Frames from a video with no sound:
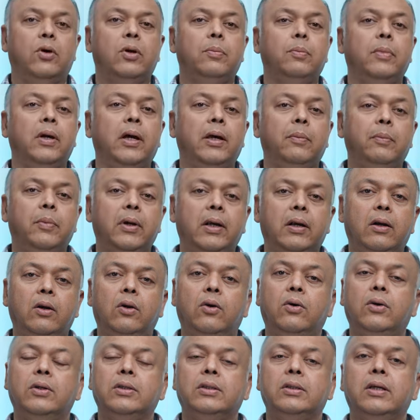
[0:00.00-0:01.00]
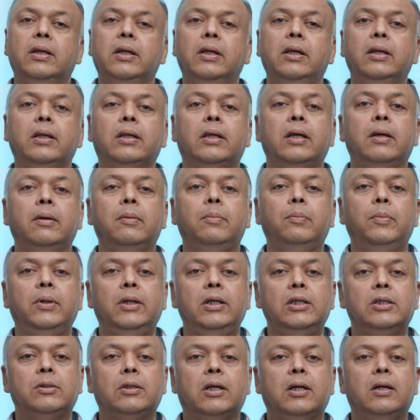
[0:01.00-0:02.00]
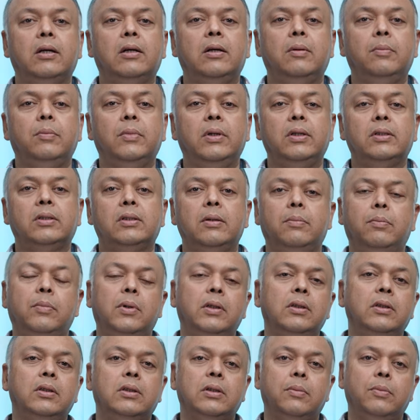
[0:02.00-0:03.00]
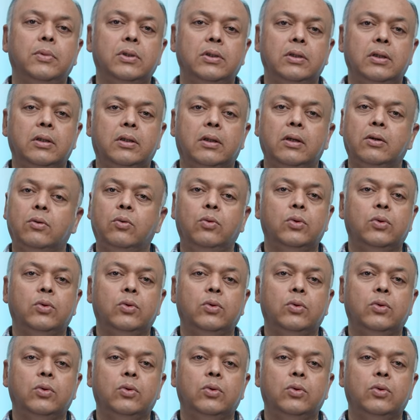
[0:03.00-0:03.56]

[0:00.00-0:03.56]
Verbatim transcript: और मैन मेड लॉज हैं इनके बीच का हमने संबंध समझने की